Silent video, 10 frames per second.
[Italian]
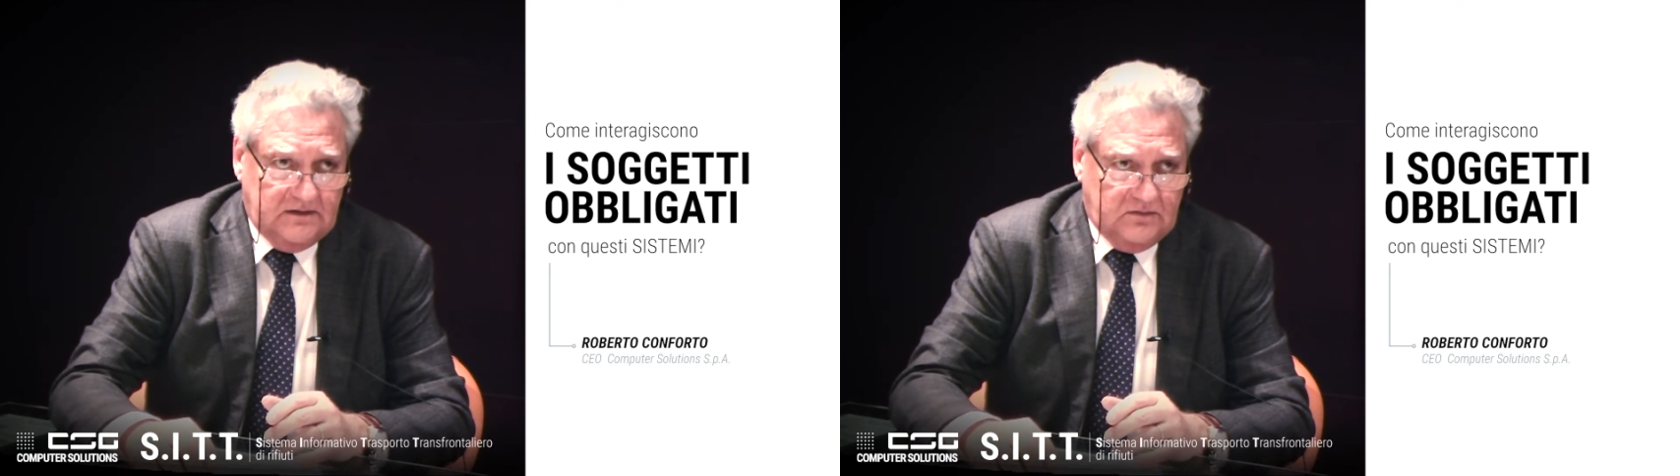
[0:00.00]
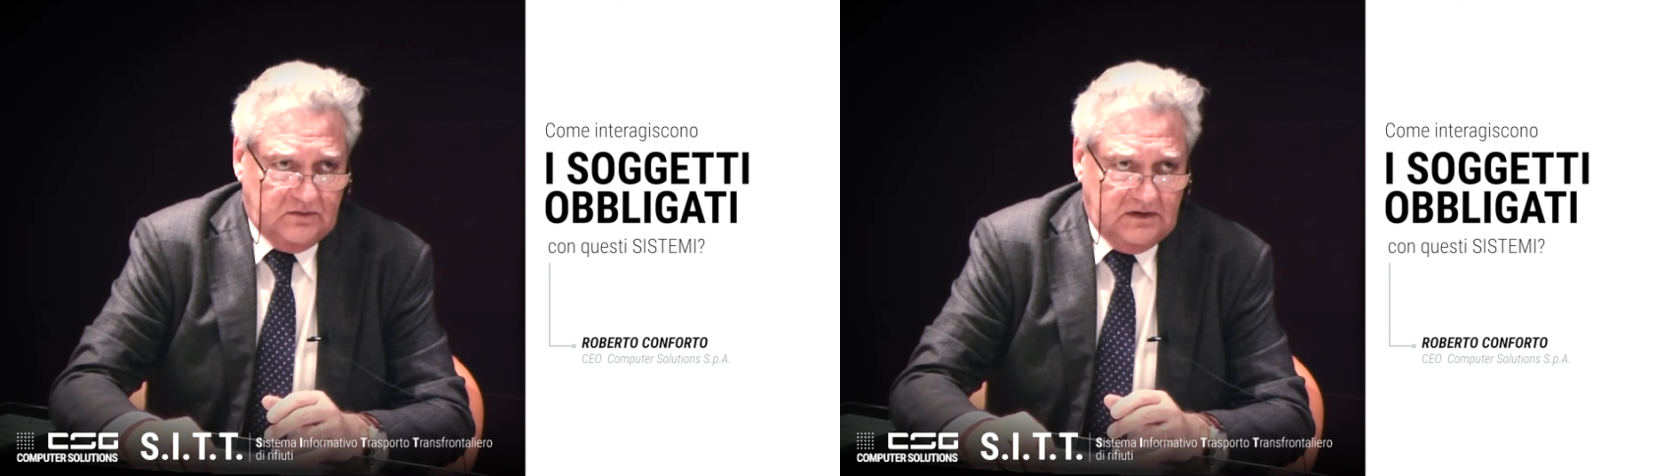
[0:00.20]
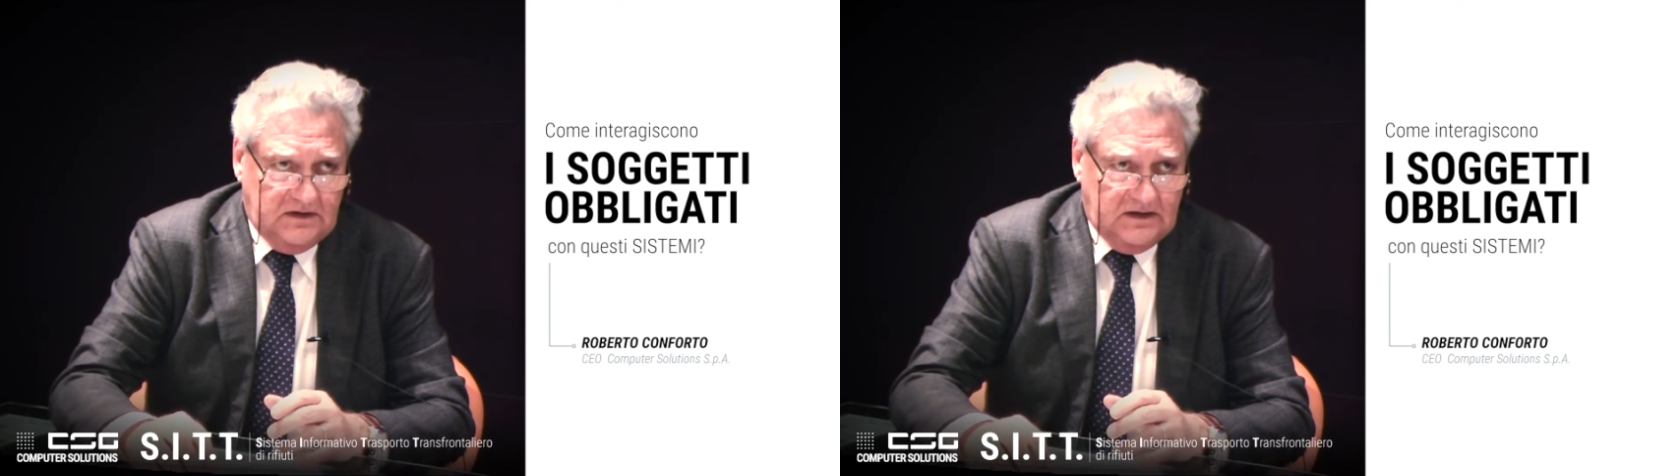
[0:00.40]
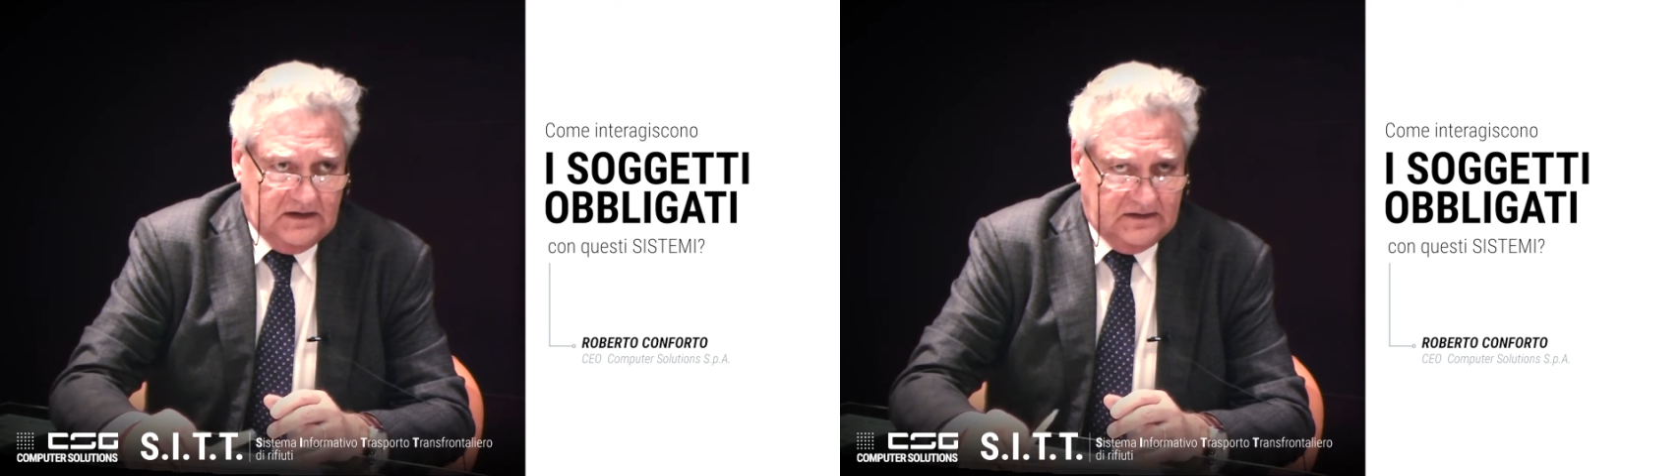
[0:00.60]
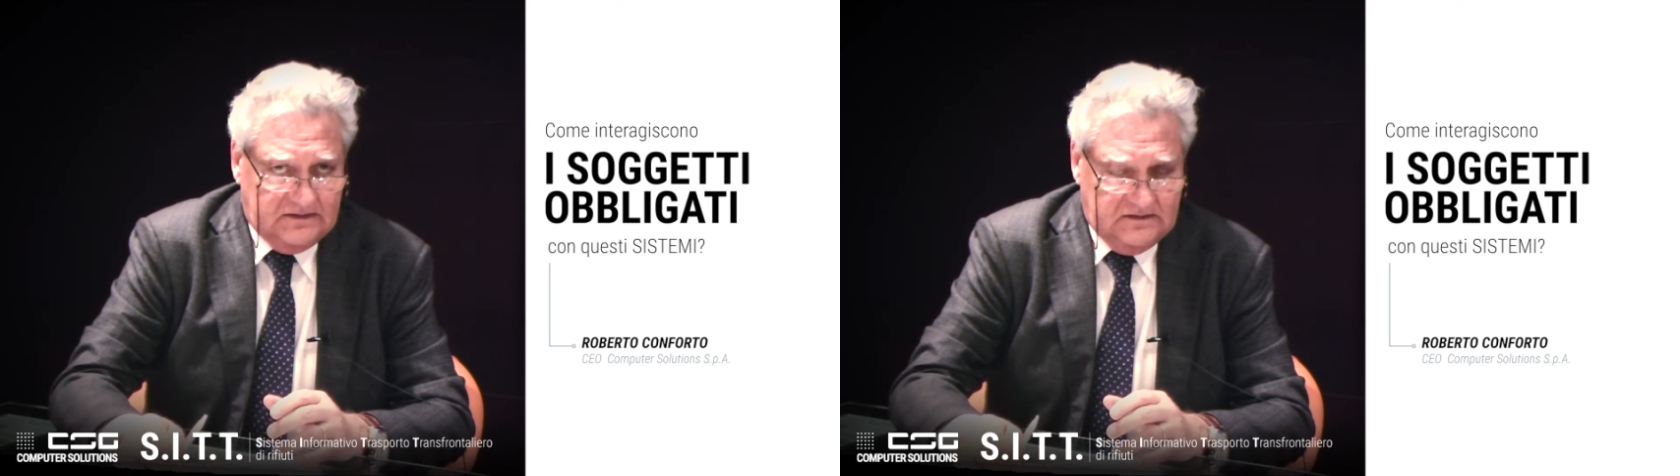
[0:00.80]
di tutti gli
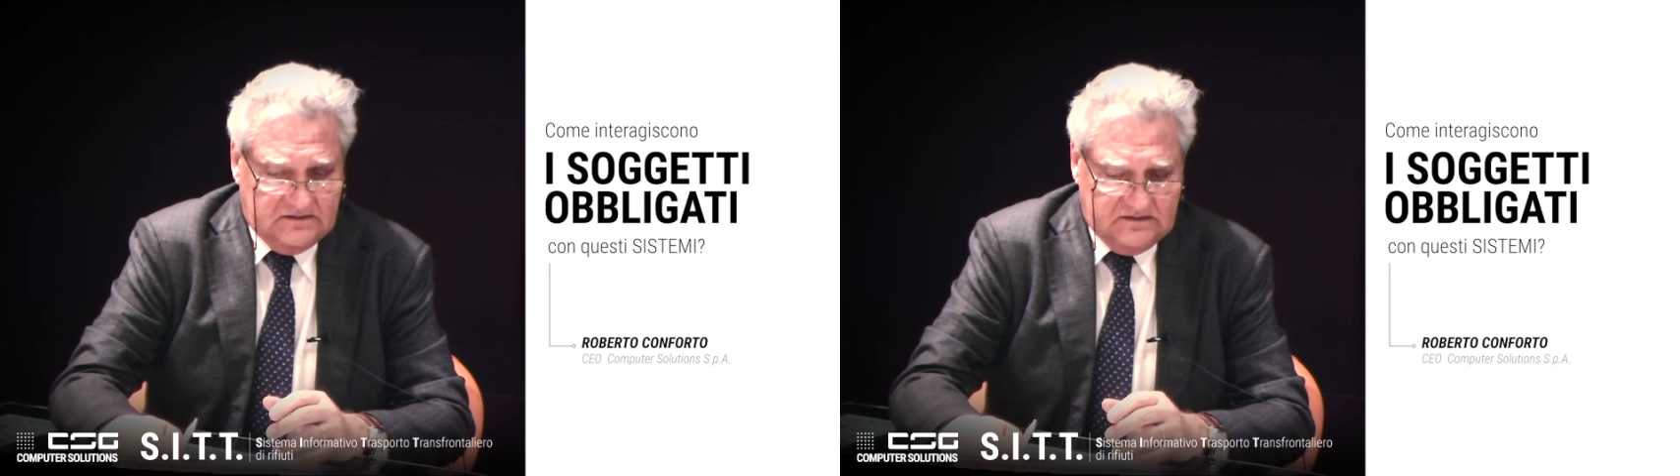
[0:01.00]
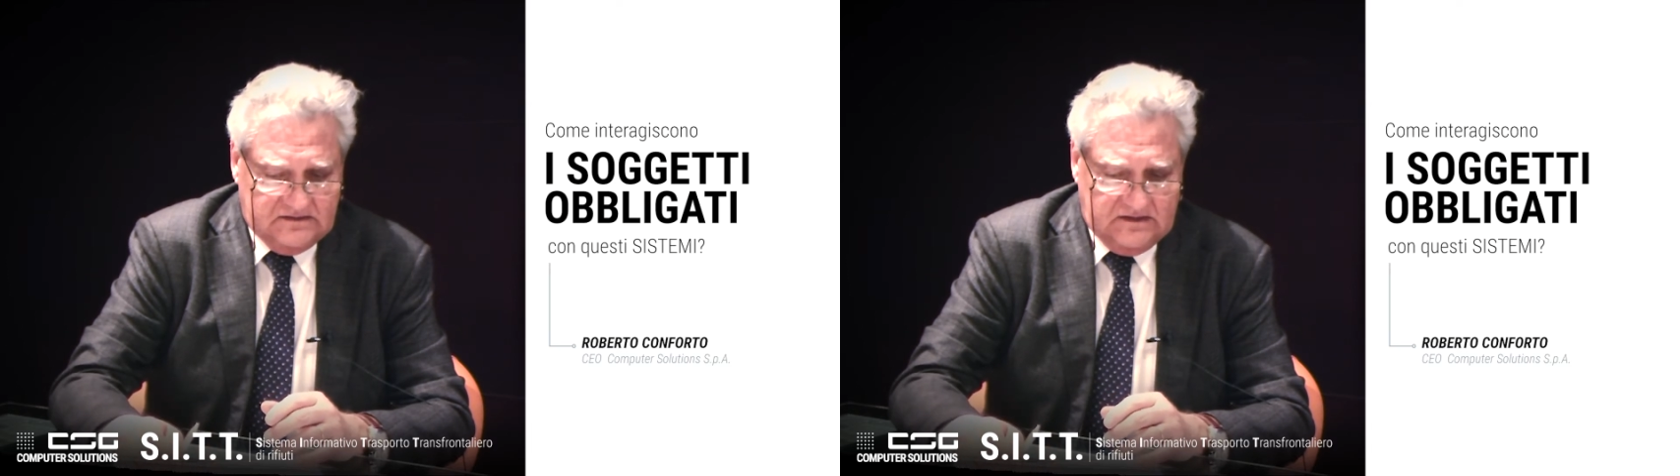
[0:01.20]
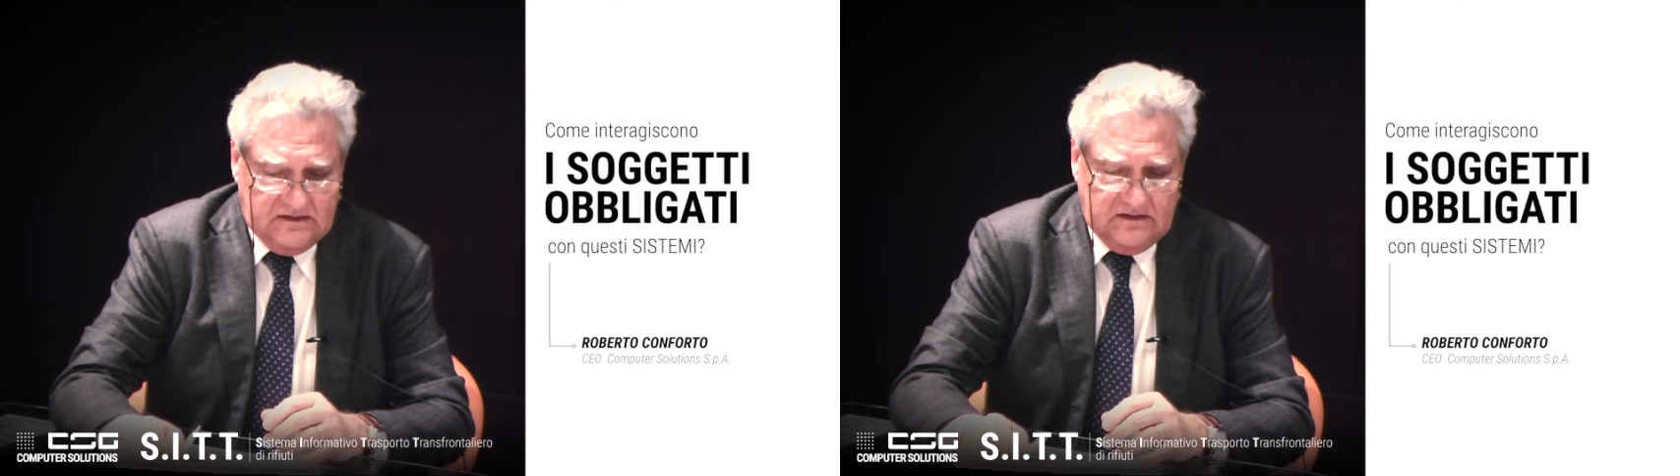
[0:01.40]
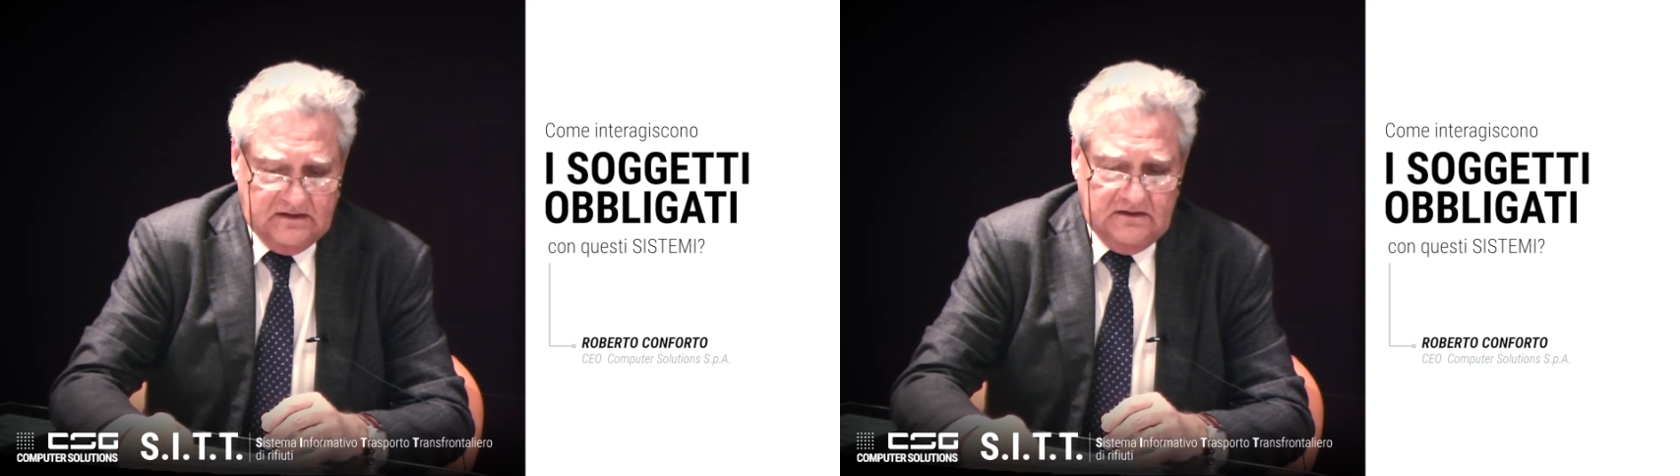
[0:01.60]
allegati necessari.